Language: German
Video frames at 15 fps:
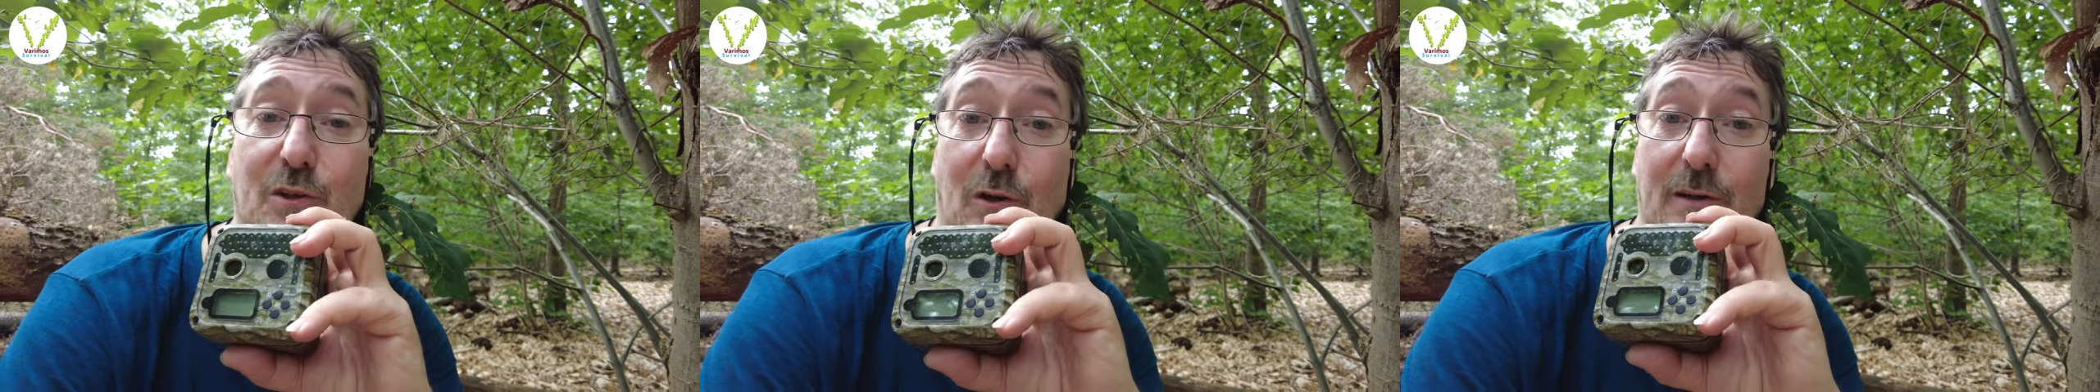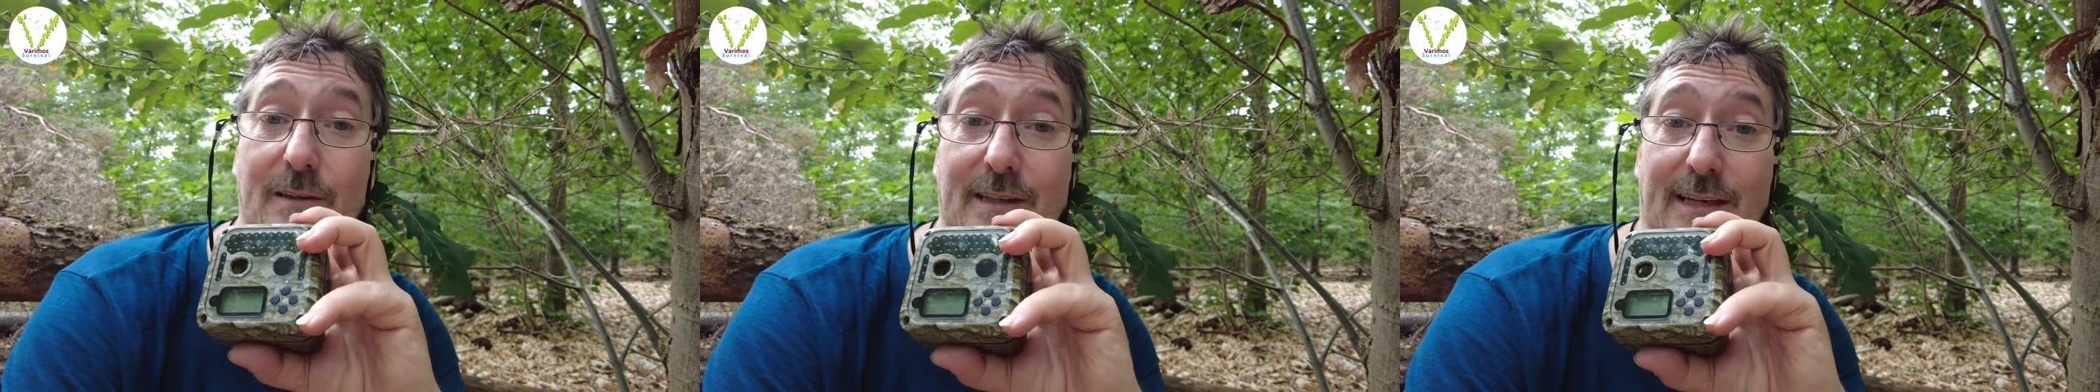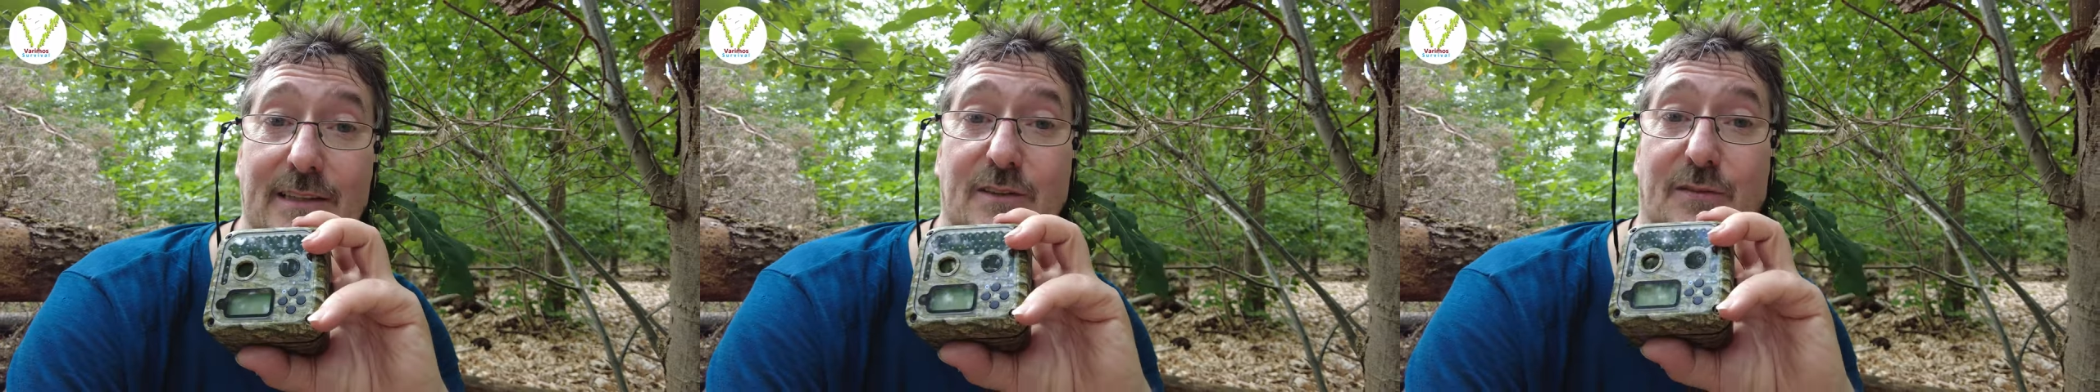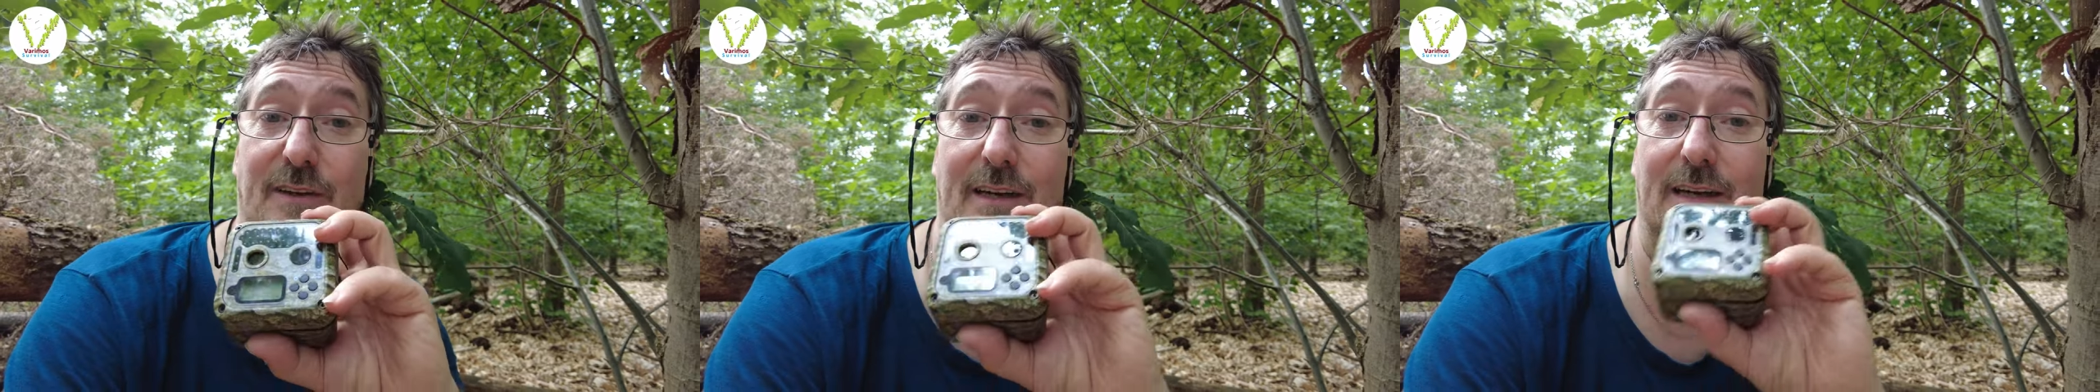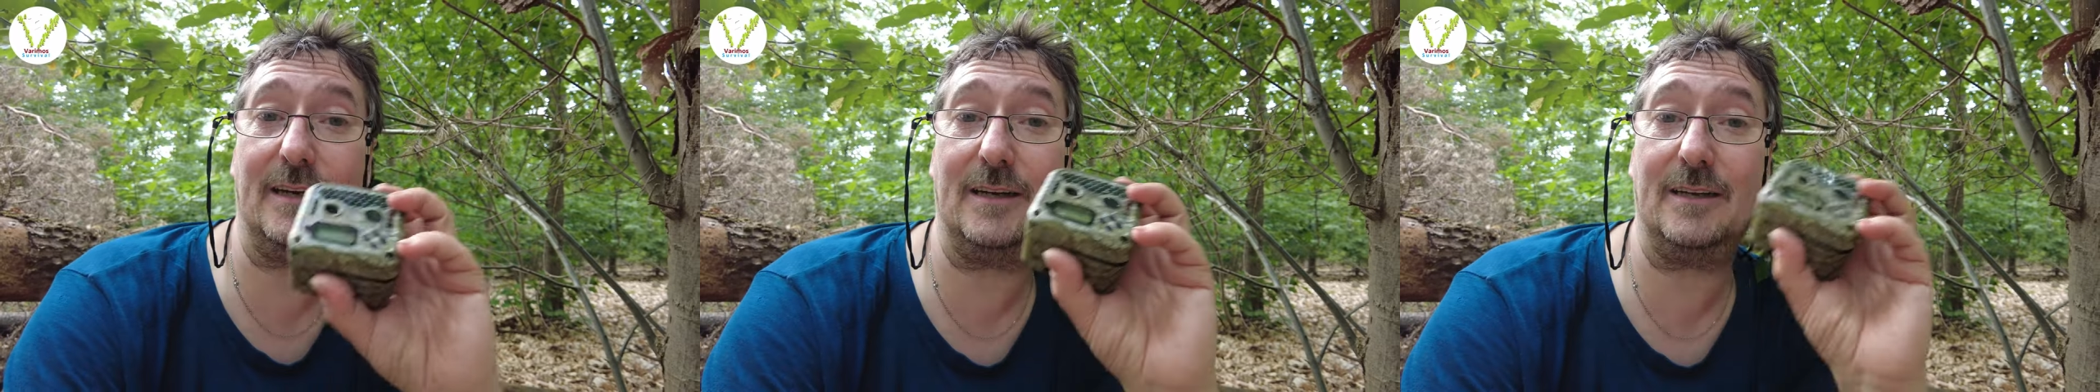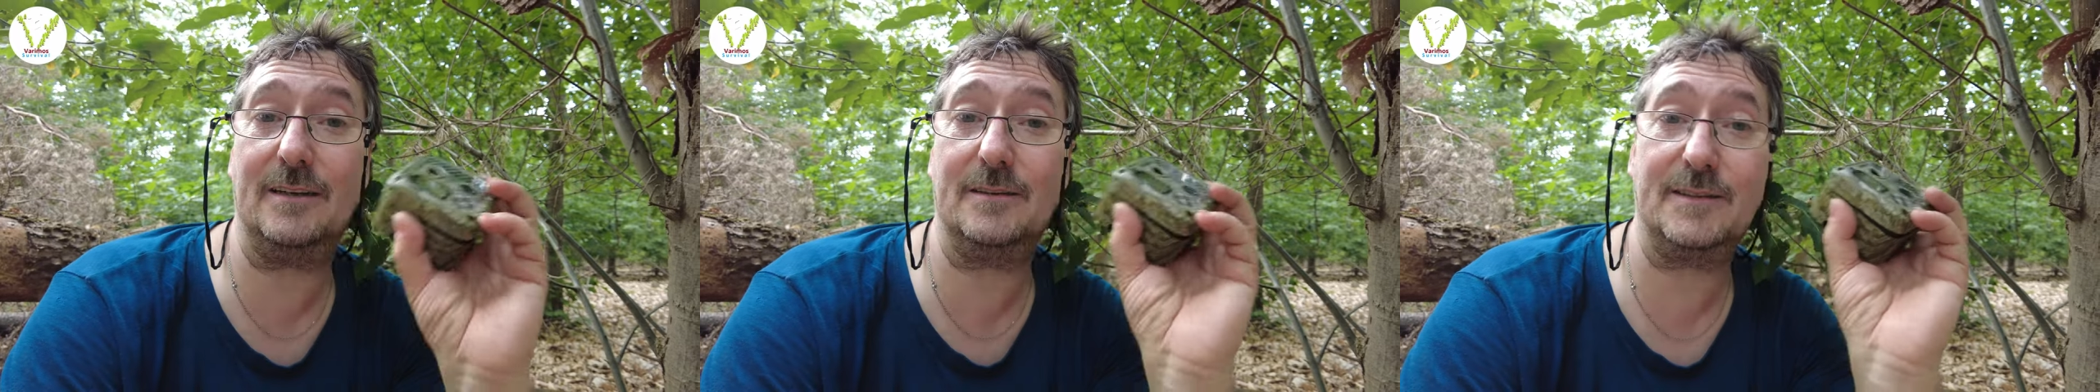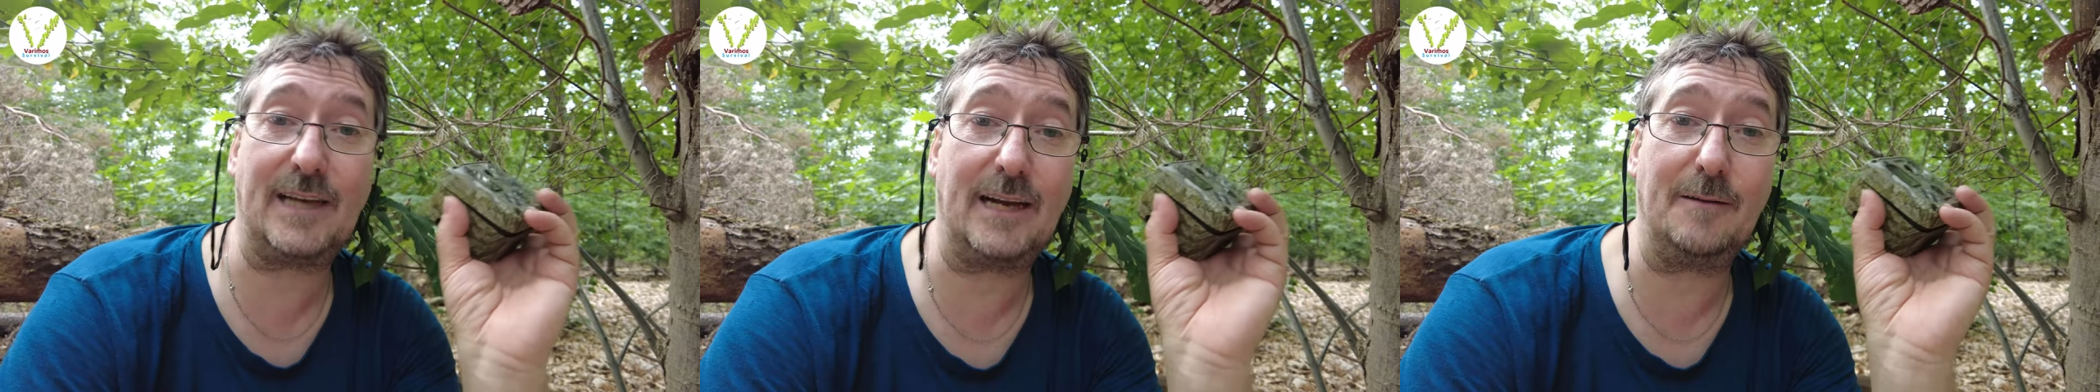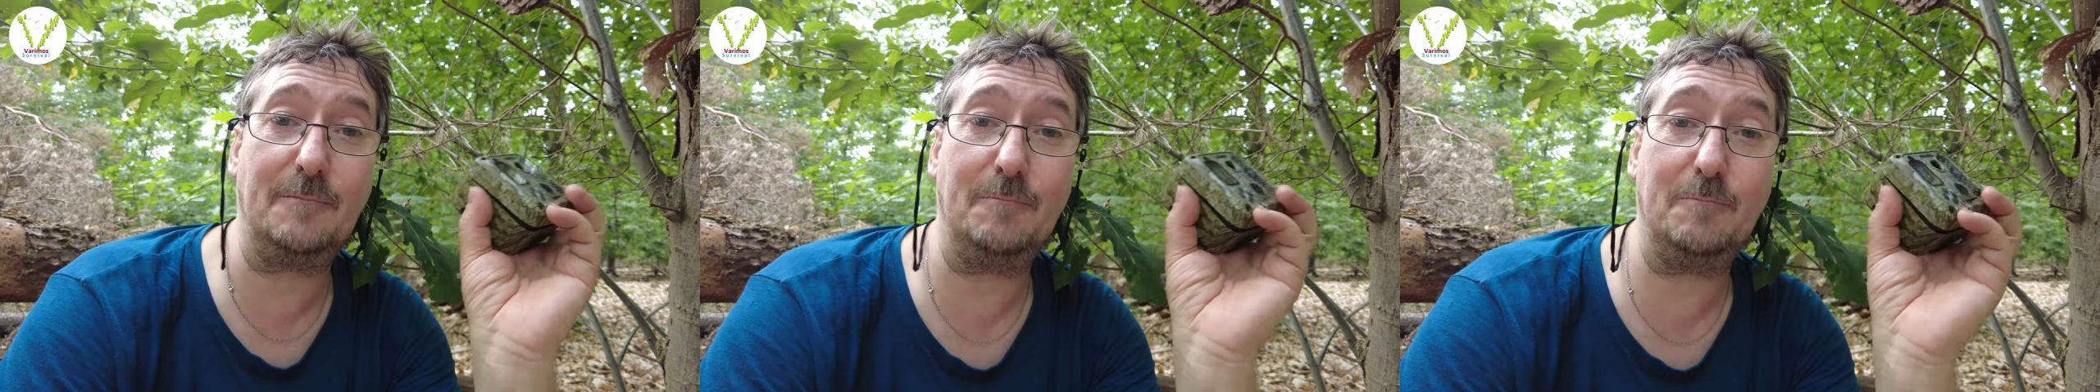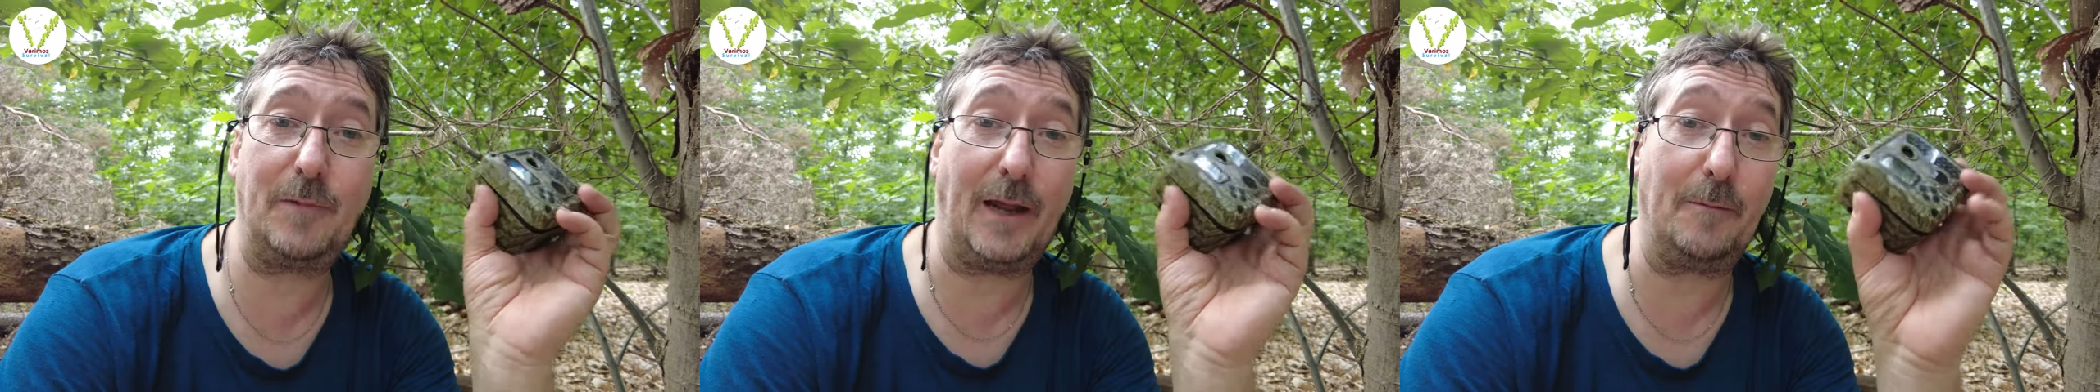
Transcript: Zolltransfer-Sachen,